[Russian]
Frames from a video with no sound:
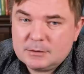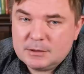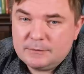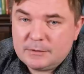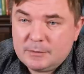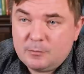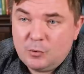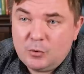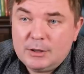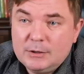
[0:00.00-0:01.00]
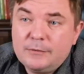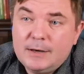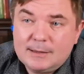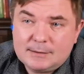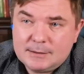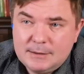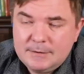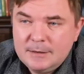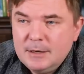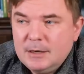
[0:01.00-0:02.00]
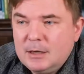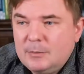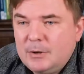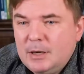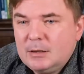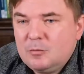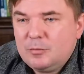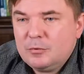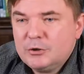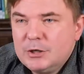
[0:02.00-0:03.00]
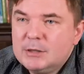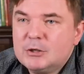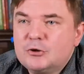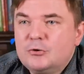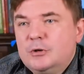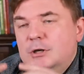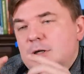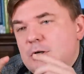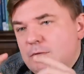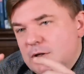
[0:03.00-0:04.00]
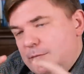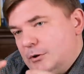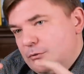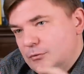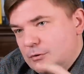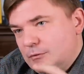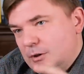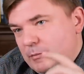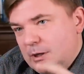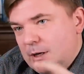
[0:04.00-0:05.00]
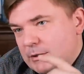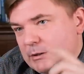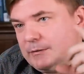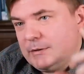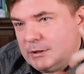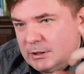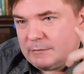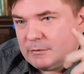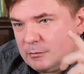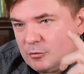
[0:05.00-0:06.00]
цифре по инфляции, и поэтому получается, что если у вас присутствует облигация с фиксированным